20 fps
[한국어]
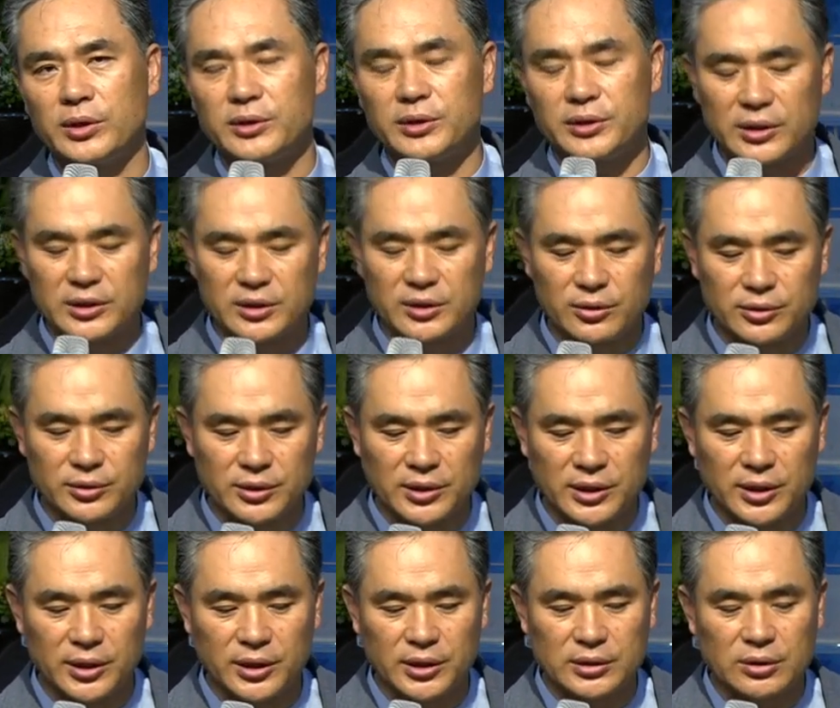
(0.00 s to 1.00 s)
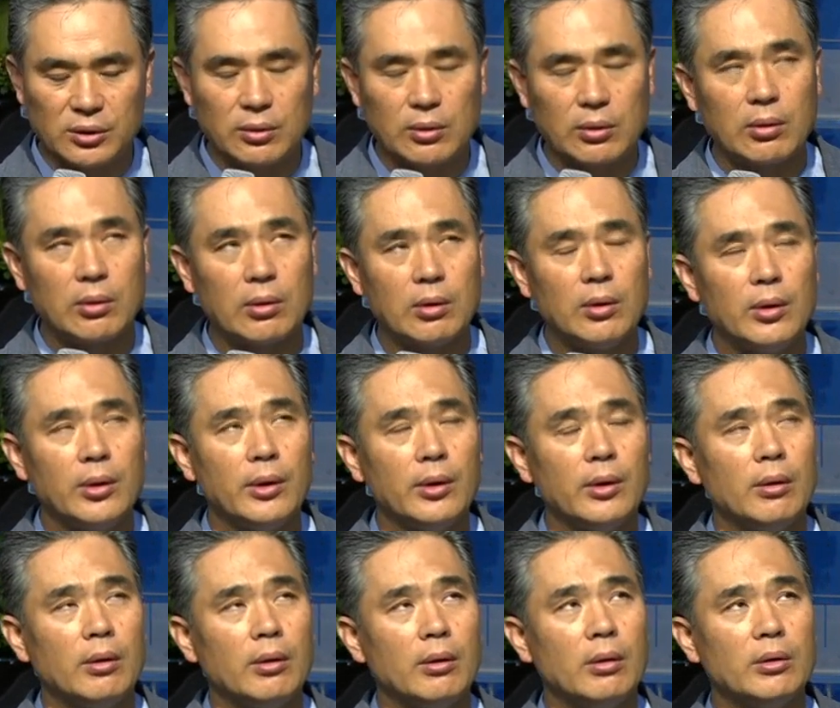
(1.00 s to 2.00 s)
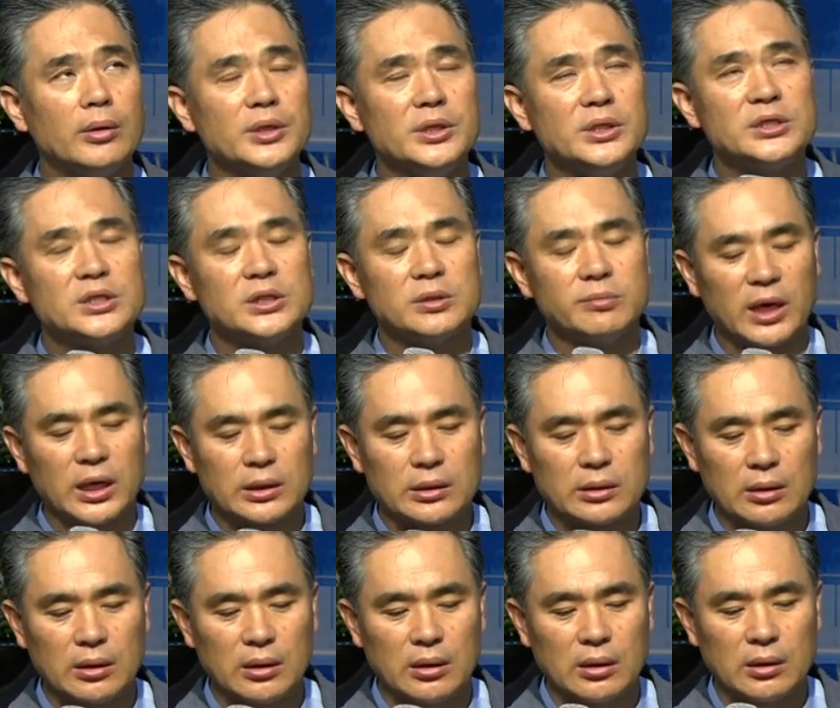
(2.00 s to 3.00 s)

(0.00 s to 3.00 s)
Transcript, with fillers: 요 근데 그런 캐릭터이지만